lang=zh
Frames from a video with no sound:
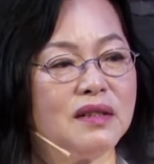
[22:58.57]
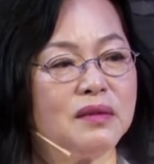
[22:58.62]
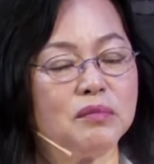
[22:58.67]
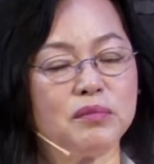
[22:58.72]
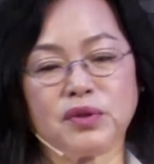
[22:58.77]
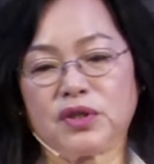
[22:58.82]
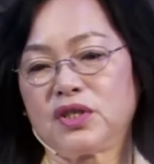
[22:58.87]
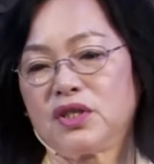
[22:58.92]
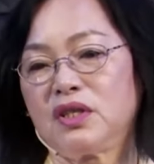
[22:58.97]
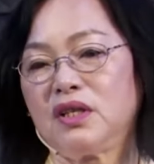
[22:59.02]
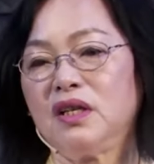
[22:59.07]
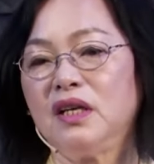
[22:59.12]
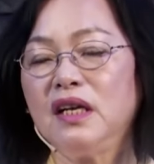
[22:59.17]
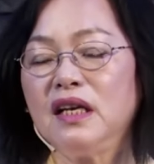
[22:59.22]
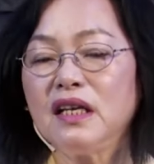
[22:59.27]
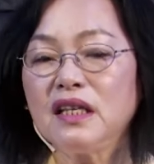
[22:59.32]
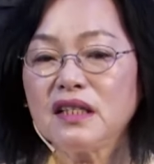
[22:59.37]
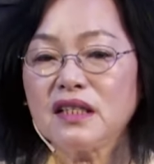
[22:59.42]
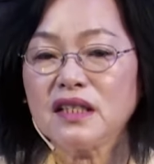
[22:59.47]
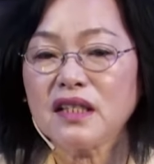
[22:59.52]
不是，
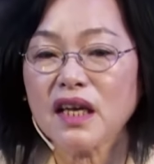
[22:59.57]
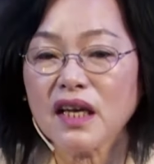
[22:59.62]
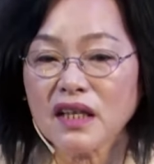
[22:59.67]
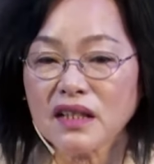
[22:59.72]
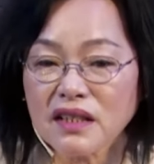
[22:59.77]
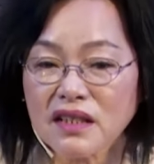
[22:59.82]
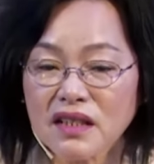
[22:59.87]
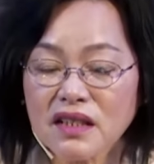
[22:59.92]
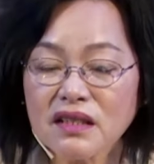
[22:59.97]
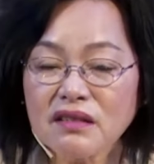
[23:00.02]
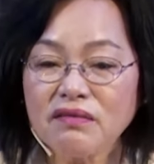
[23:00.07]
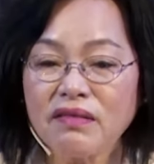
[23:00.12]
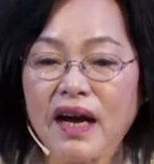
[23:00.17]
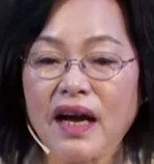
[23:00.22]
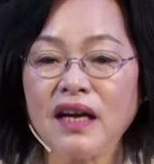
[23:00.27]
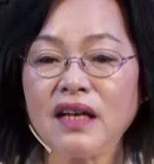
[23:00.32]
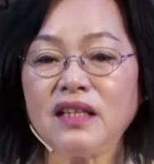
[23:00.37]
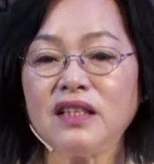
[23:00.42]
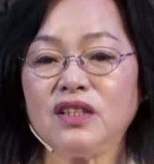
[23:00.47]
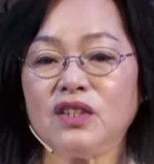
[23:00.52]
献祭
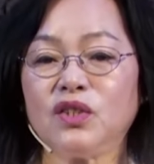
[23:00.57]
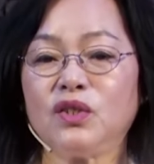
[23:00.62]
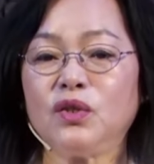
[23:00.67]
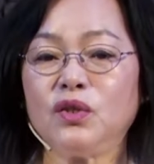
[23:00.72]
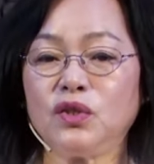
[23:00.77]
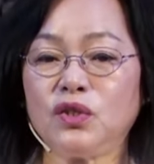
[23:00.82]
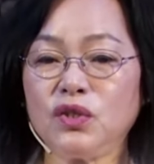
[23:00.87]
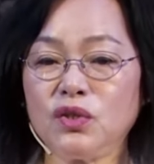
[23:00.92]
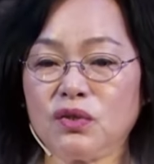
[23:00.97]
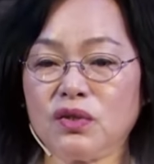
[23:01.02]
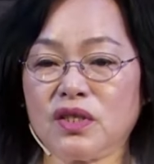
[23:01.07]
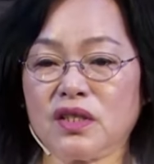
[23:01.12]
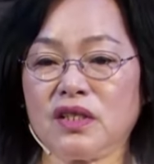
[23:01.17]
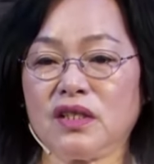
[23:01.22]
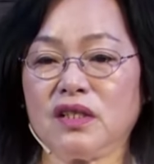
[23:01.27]
完了以后就是